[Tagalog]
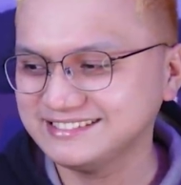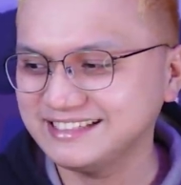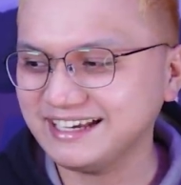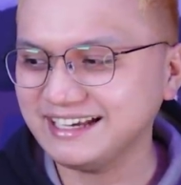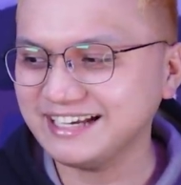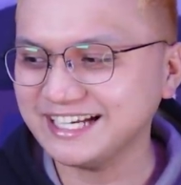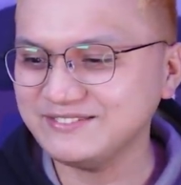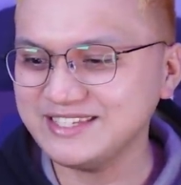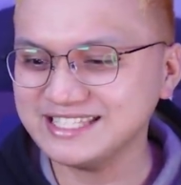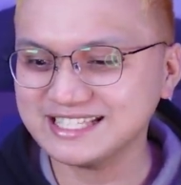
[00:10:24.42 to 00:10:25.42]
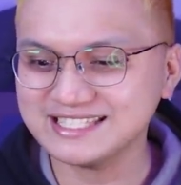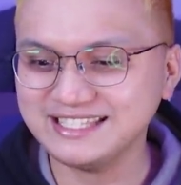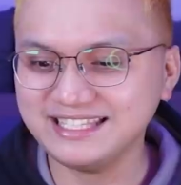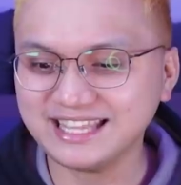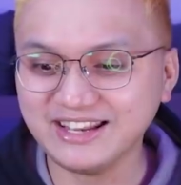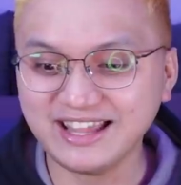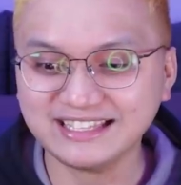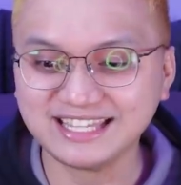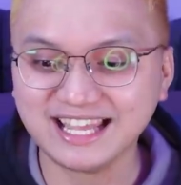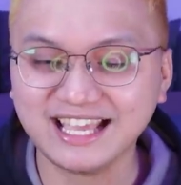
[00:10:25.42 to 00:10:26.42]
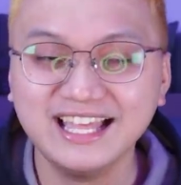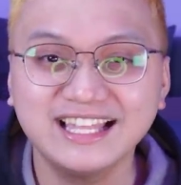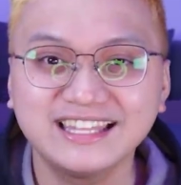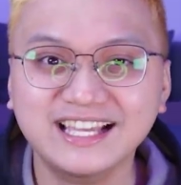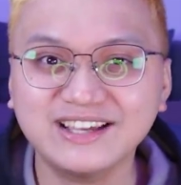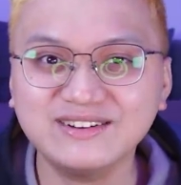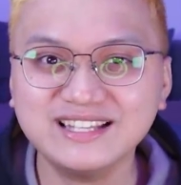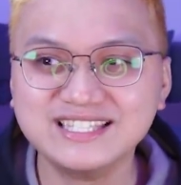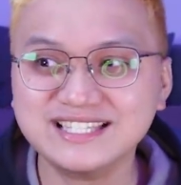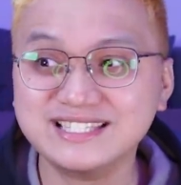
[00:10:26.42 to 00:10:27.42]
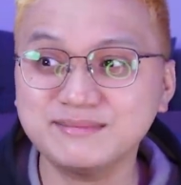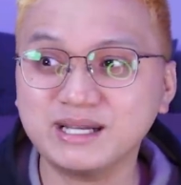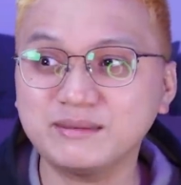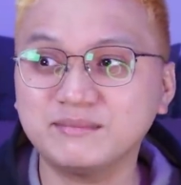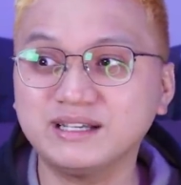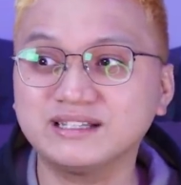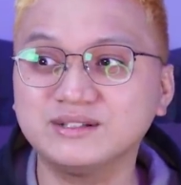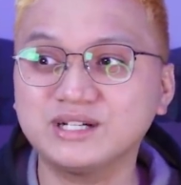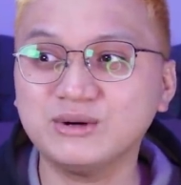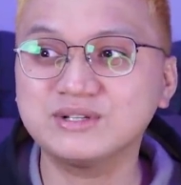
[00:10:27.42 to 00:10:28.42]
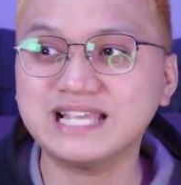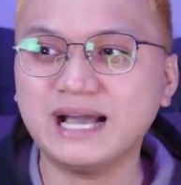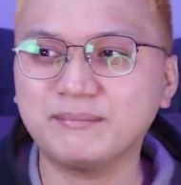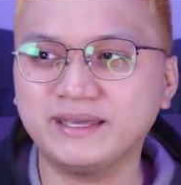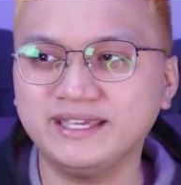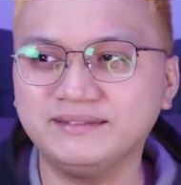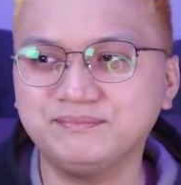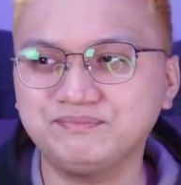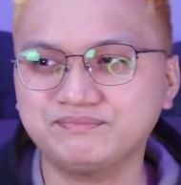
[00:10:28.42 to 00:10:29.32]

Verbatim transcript: Nakakamiss kasi hindi tayo lahat talaga. Nagkaroon ng chance na mak- magkausapin.